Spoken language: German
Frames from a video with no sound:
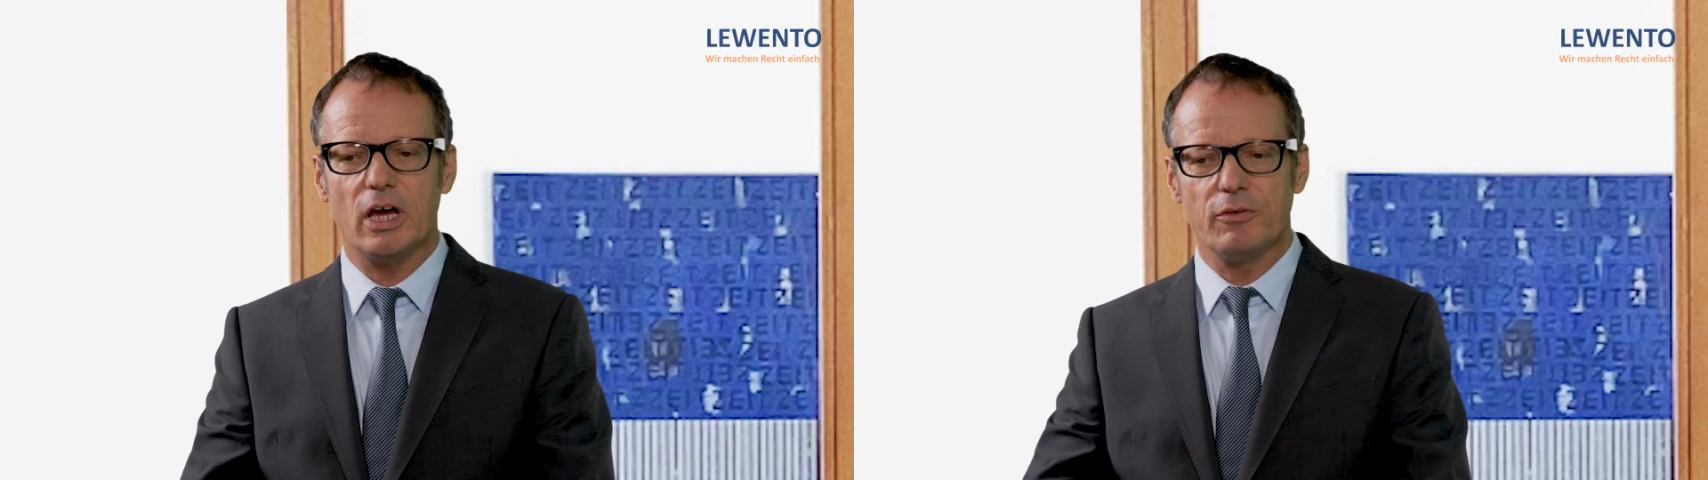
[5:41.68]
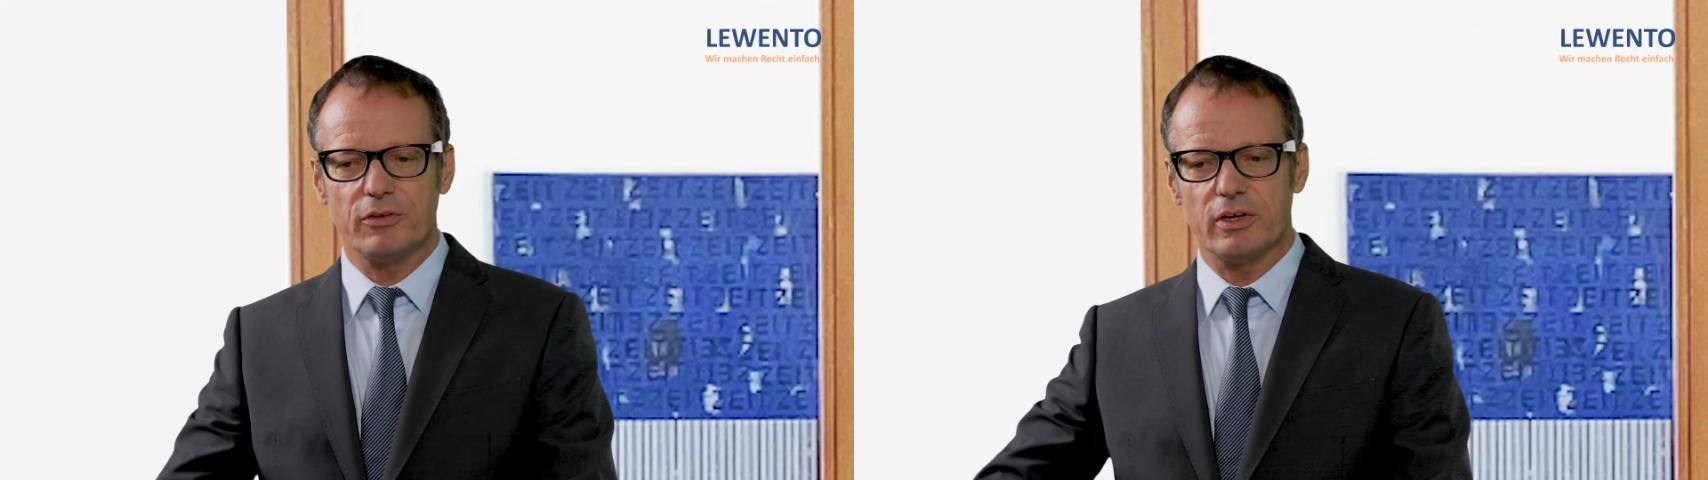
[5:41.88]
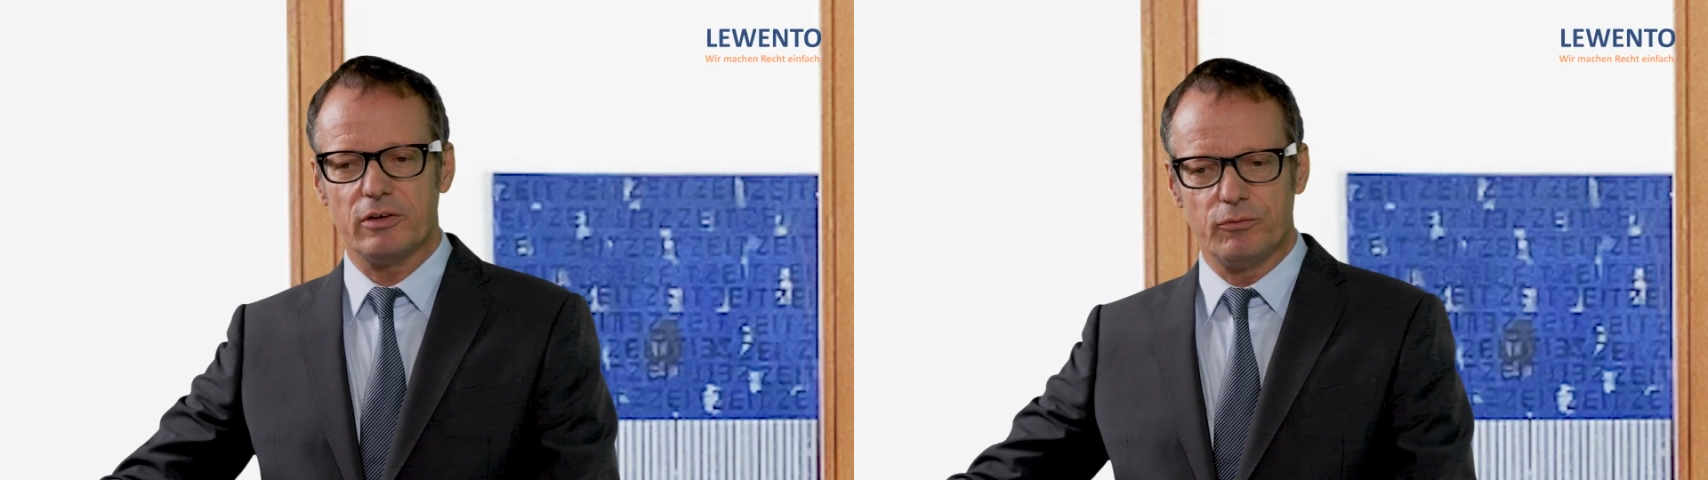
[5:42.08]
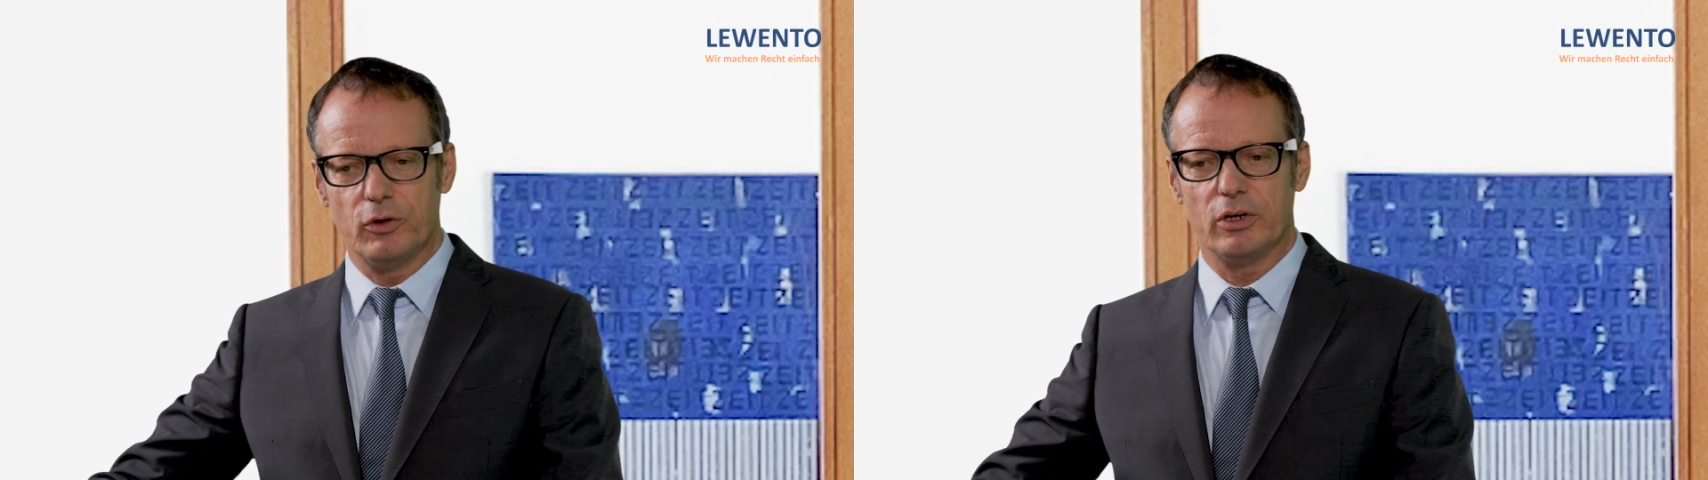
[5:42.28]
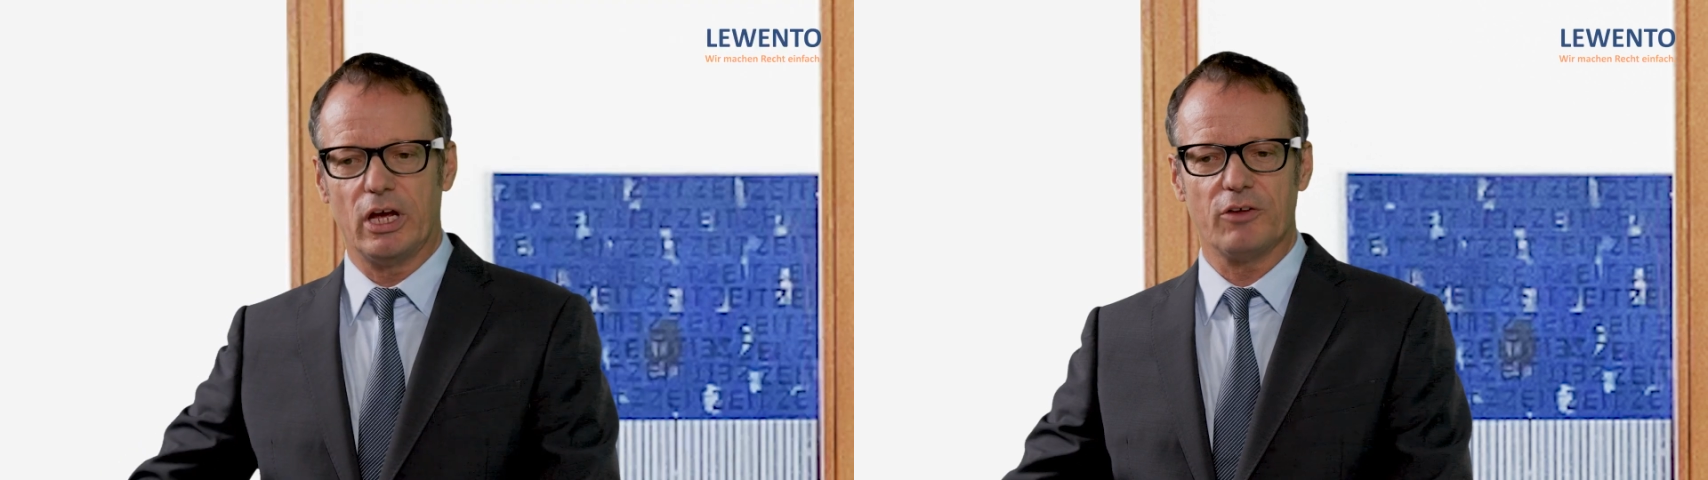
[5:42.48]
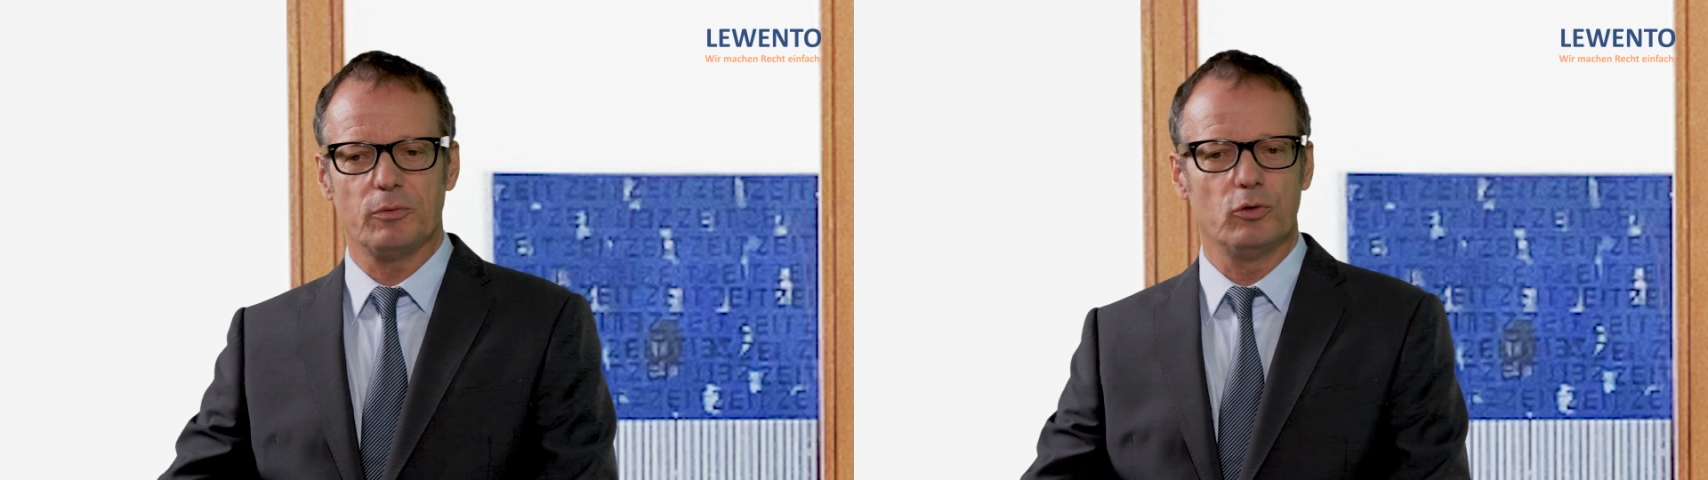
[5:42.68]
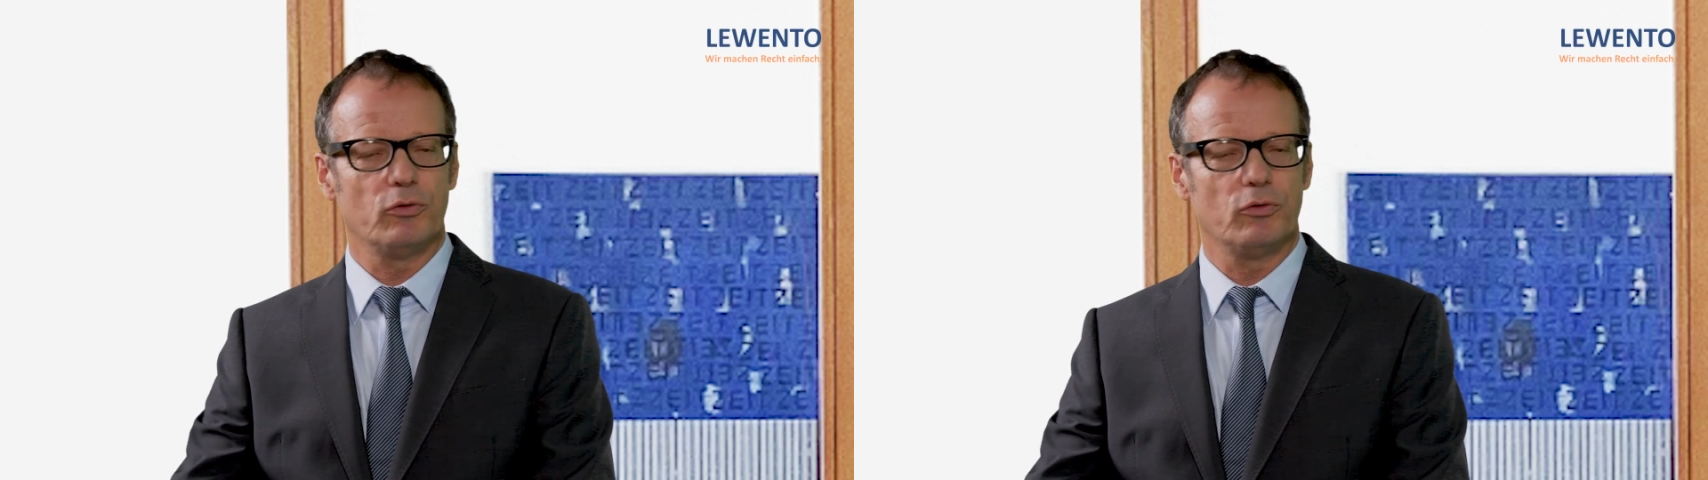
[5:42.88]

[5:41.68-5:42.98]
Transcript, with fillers: darf es für, erstmal